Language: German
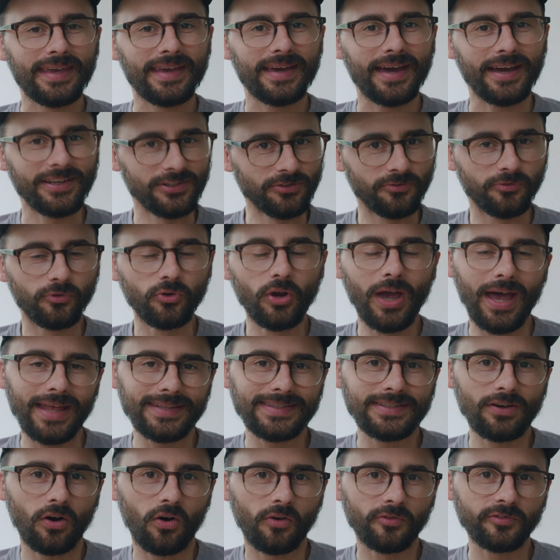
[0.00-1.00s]
Also früher hat
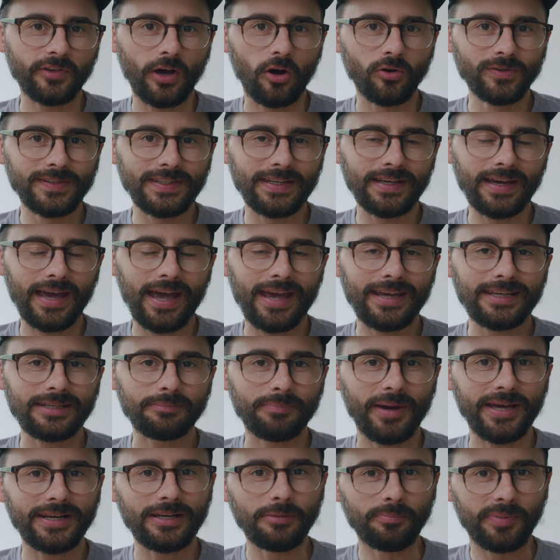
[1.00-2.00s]
es ja oft ausgereicht
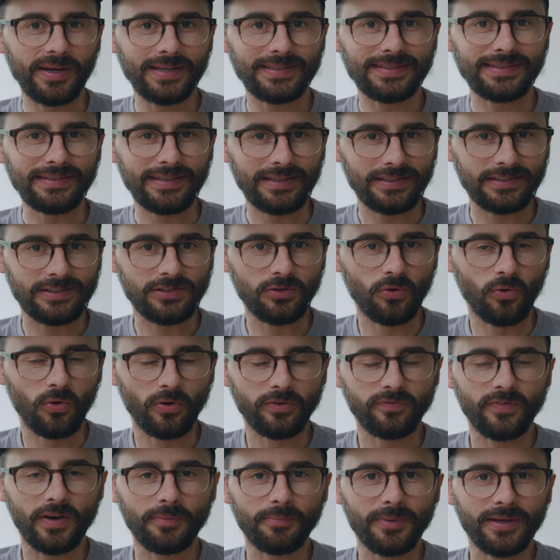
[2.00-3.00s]
bei einer
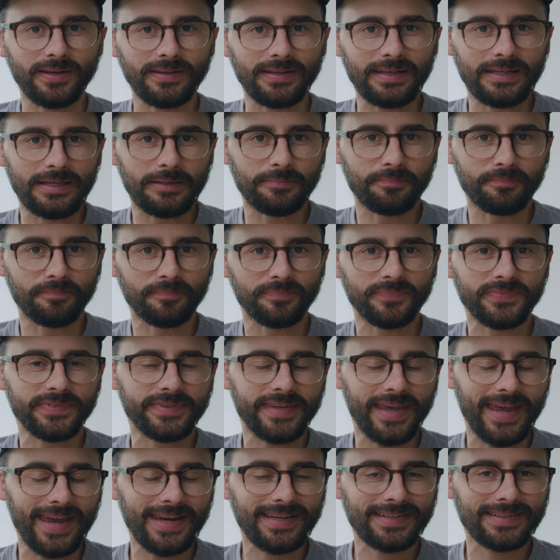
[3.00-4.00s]
Präsentation, wenn man eben
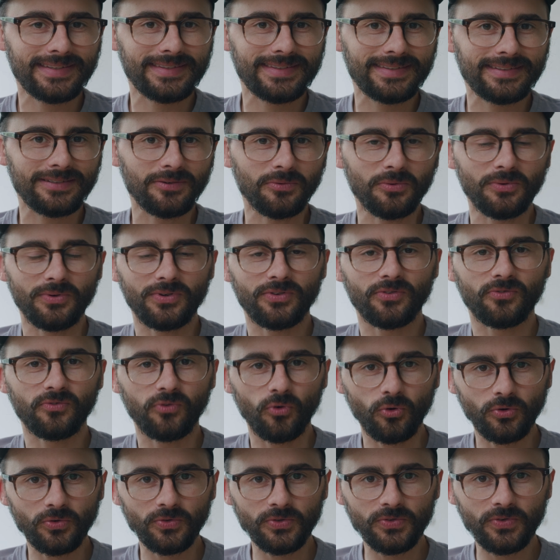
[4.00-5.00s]
Text und
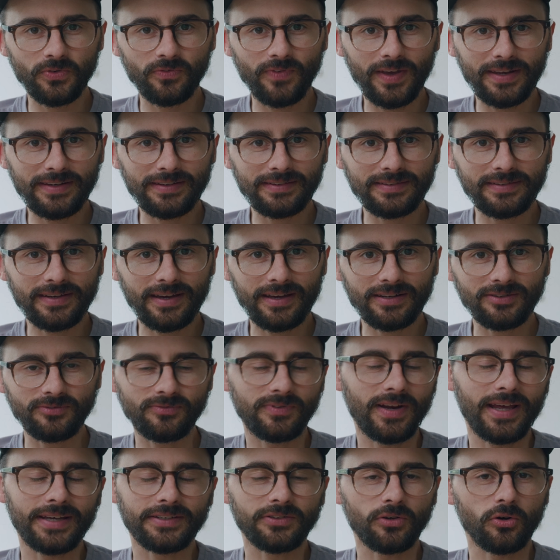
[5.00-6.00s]
Fotos verwendet hat,
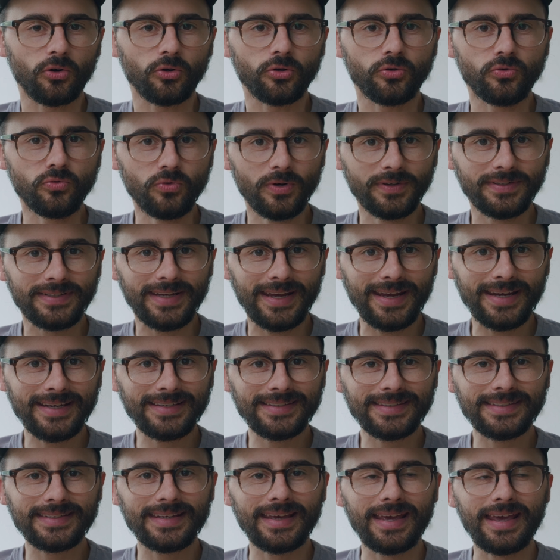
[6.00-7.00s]
vielleicht auch nur
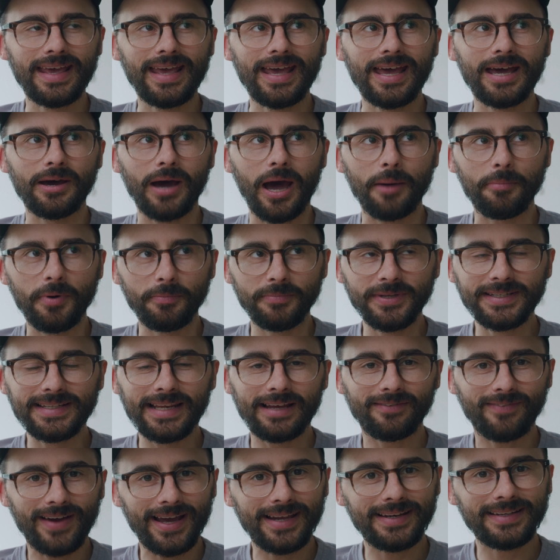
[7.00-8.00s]
Text, aber
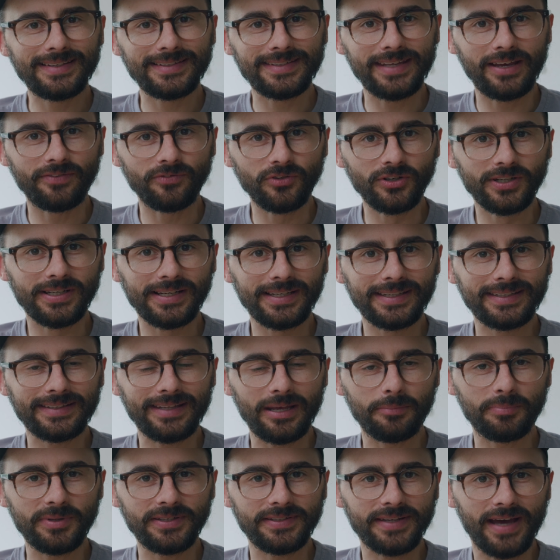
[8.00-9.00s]
mittlerweile ist ja wirklich
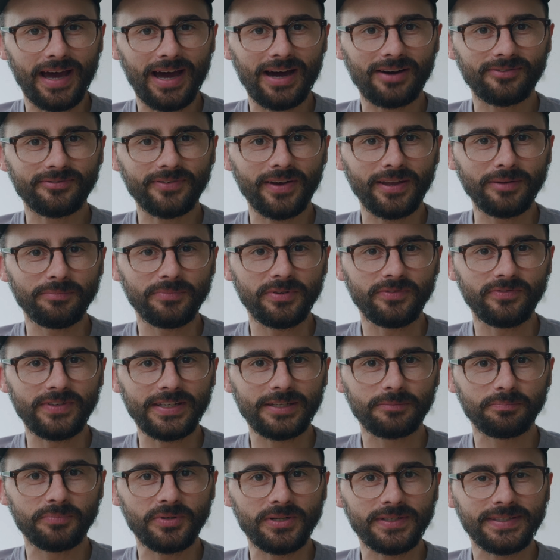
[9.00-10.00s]
der Bedarf an
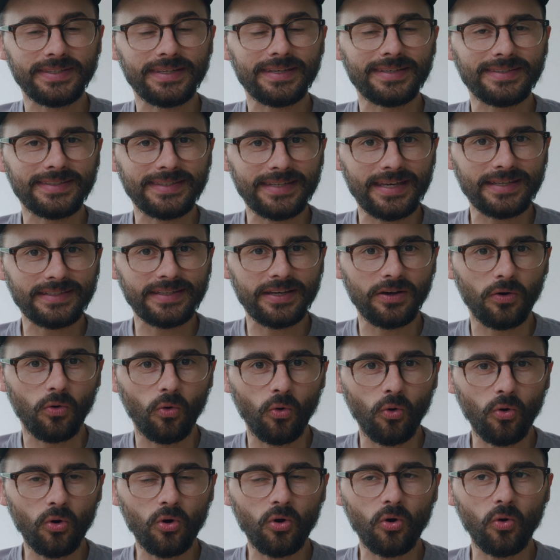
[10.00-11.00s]
Bewegtbild sehr, sehr
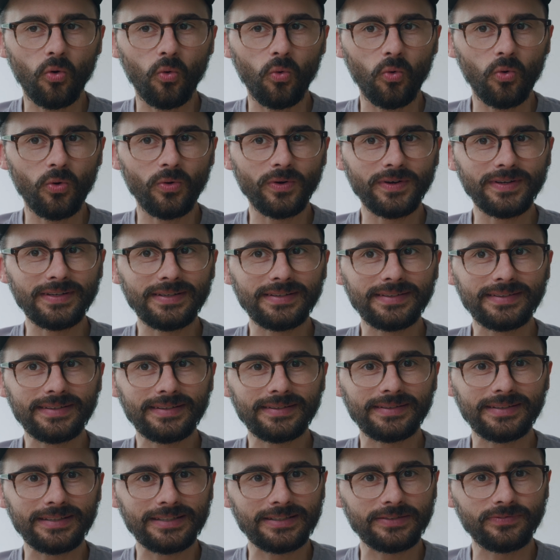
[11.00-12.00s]
hoch und
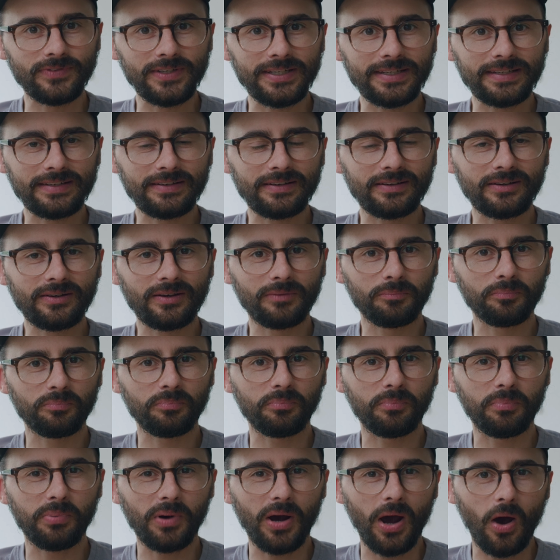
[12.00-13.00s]
deswegen
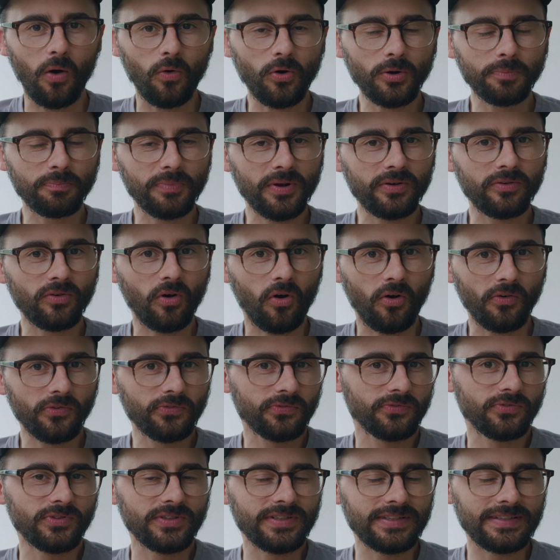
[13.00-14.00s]
braucht man oft
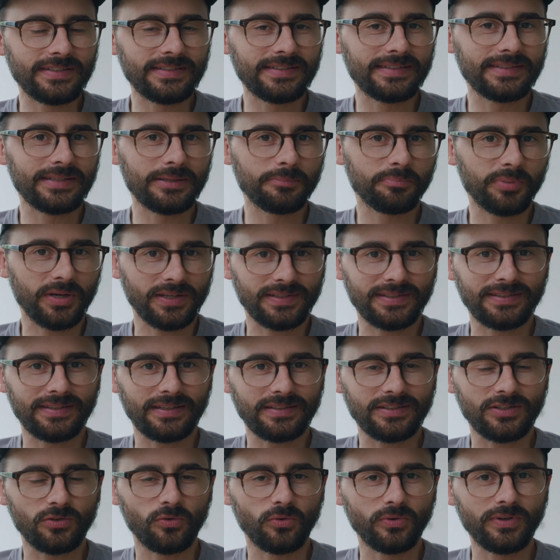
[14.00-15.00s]
für diese
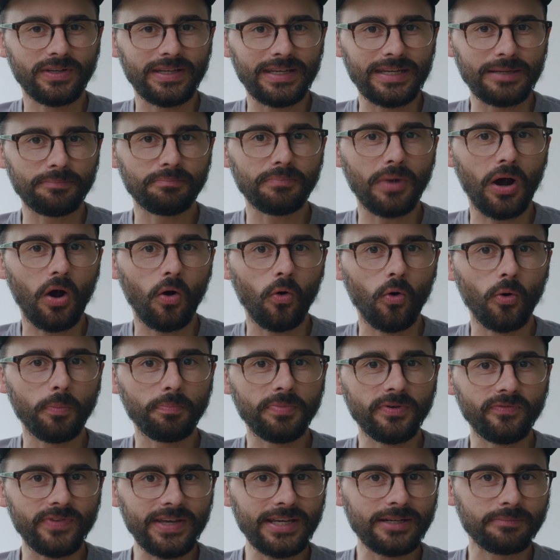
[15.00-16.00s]
Präsentation eben auch
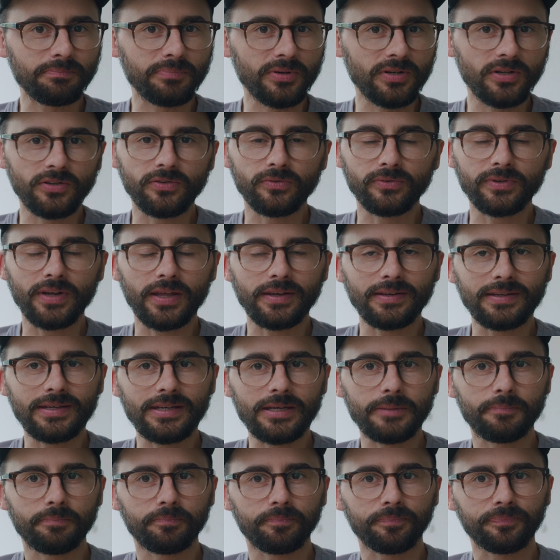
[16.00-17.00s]
Bewegtbild und dann
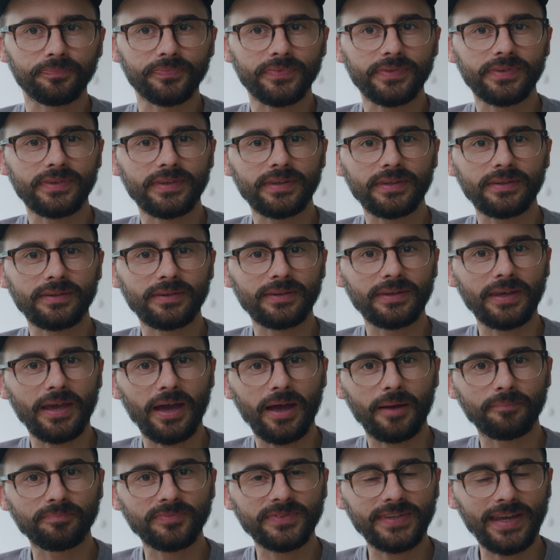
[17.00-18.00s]
eben
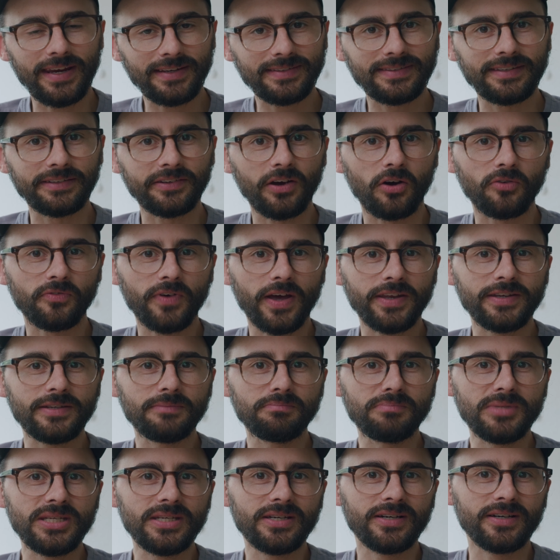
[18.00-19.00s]
ja, Texte drauf
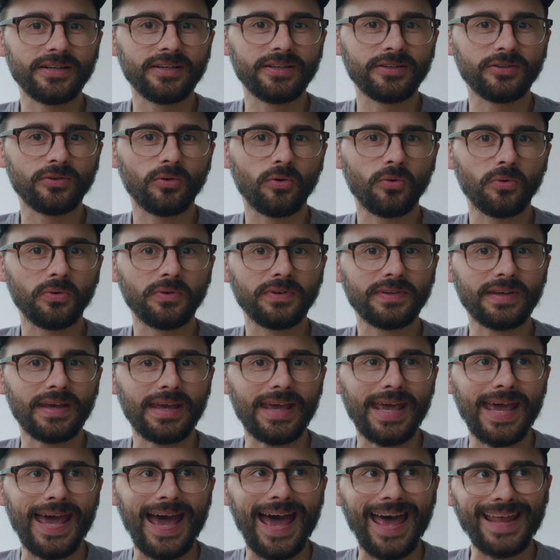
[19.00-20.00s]
animieren und
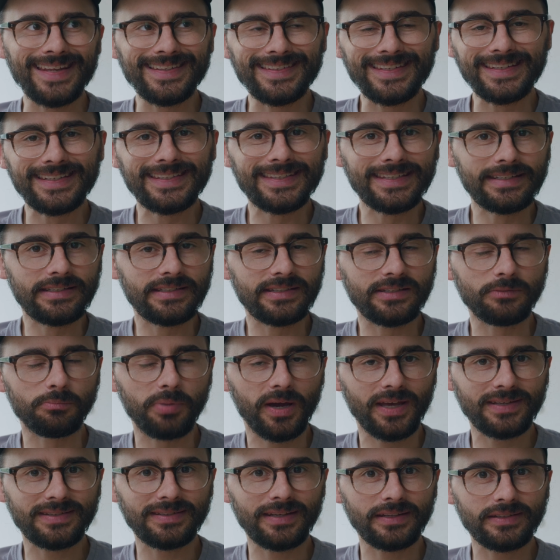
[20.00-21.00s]
an sich sind diese
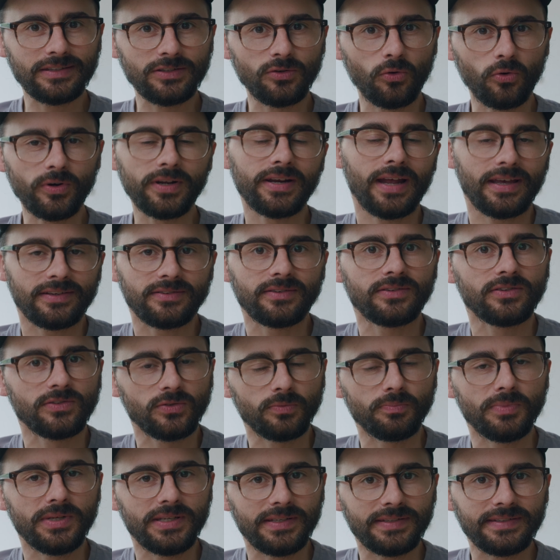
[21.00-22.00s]
Präsentationen, also
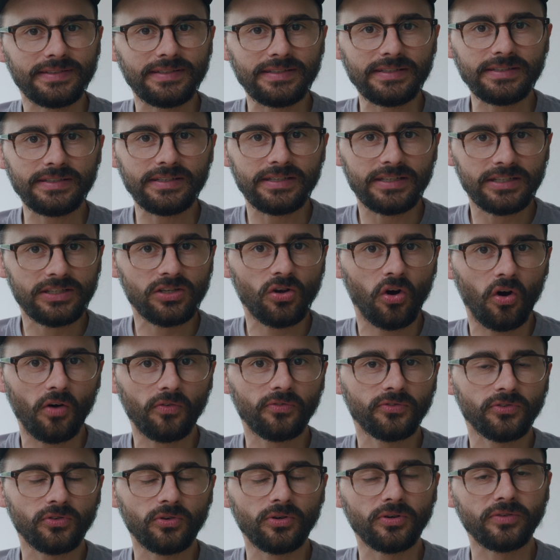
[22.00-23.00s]
zumindest die, die ich
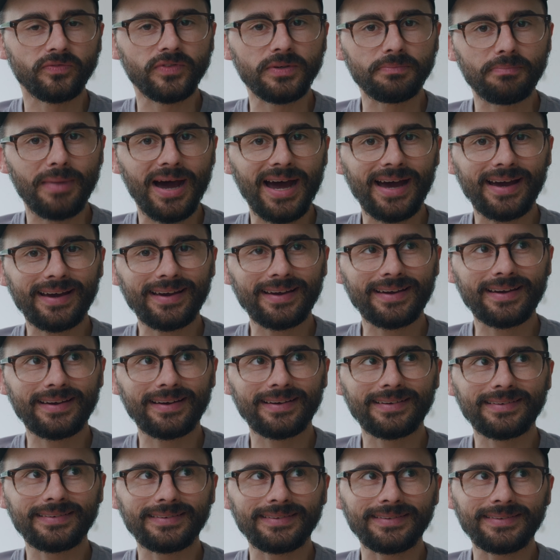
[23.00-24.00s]
oft irgendwie mache,
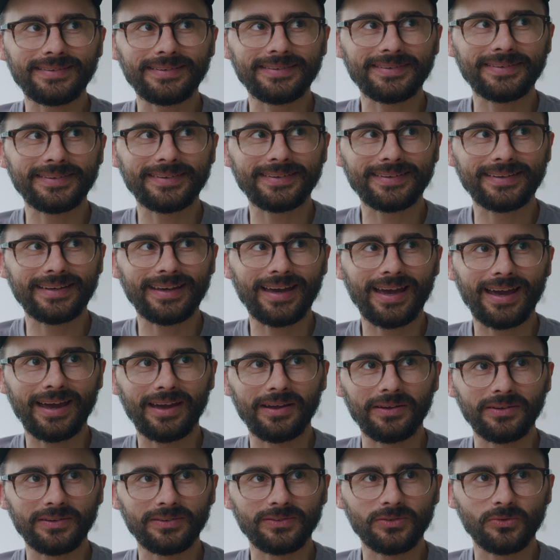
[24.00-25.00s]
ja,
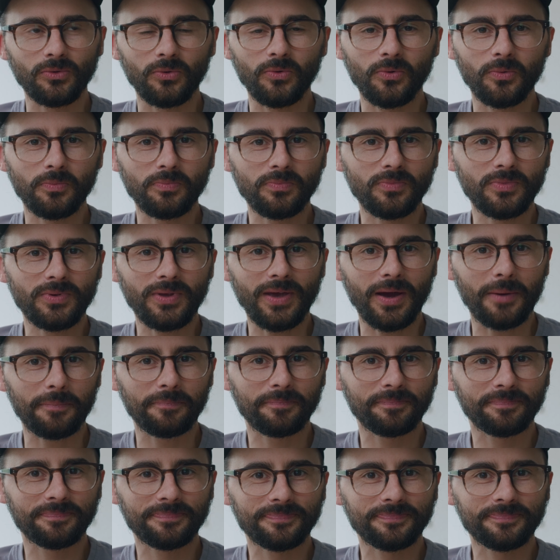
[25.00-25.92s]
äh, so, ja,